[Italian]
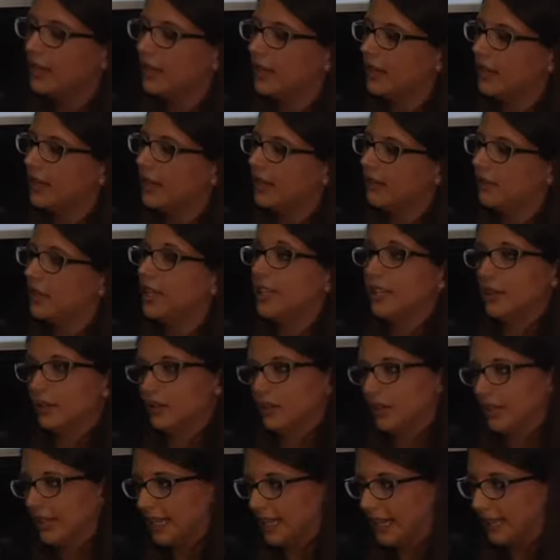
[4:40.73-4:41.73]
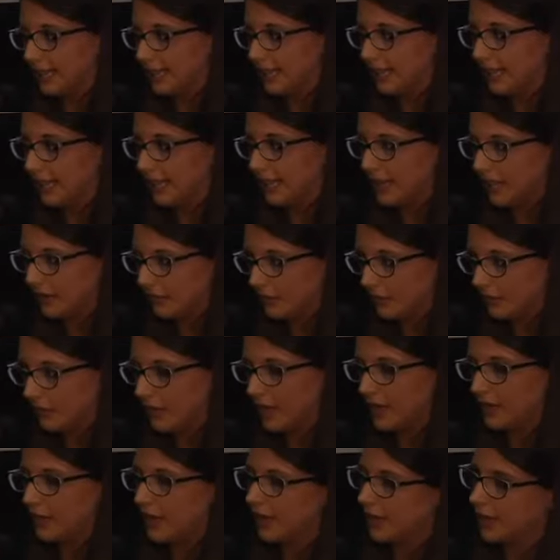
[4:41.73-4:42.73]
vennero dedicate alle
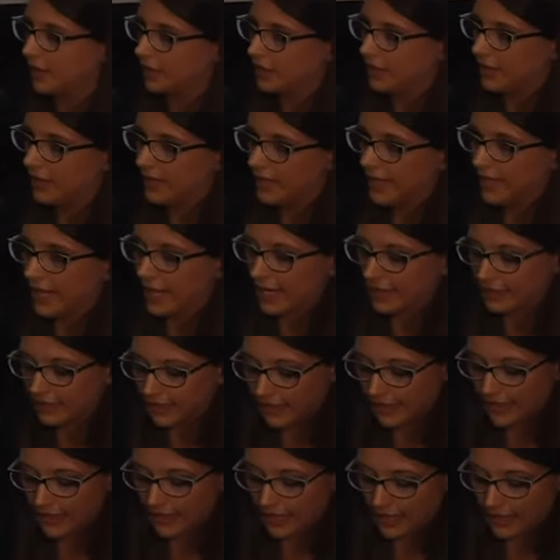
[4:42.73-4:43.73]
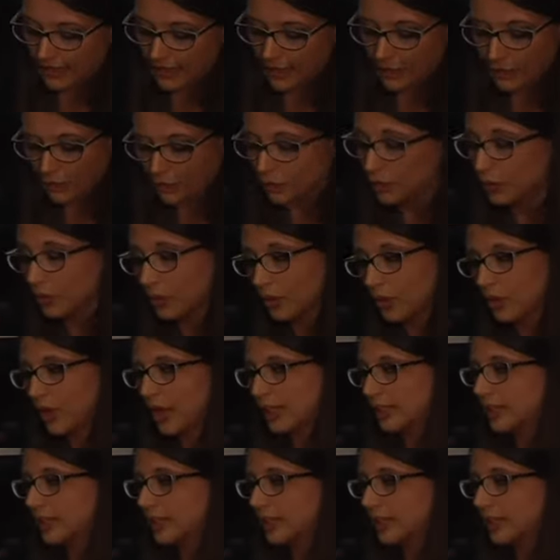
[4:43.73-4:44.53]
ninfe, vennero dedicate a Nettuno,